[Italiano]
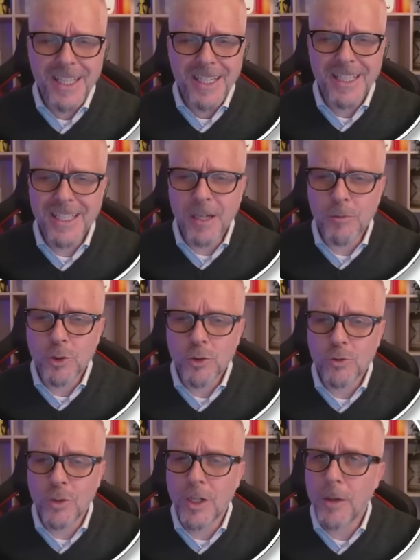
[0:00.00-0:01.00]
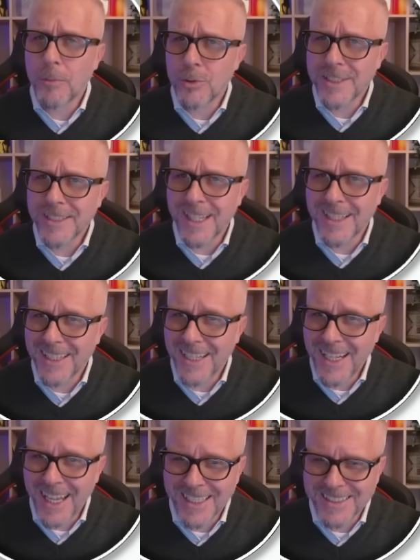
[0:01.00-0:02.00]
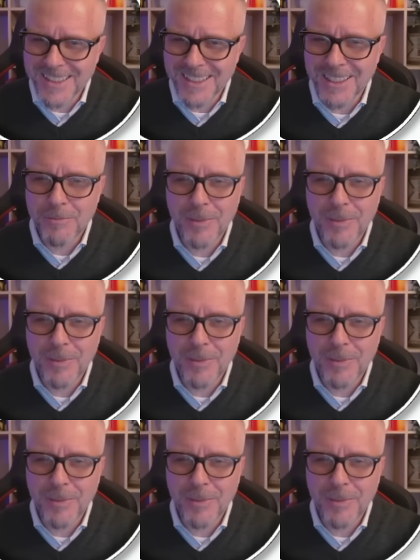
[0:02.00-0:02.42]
Clicchiamo sul pulsante Next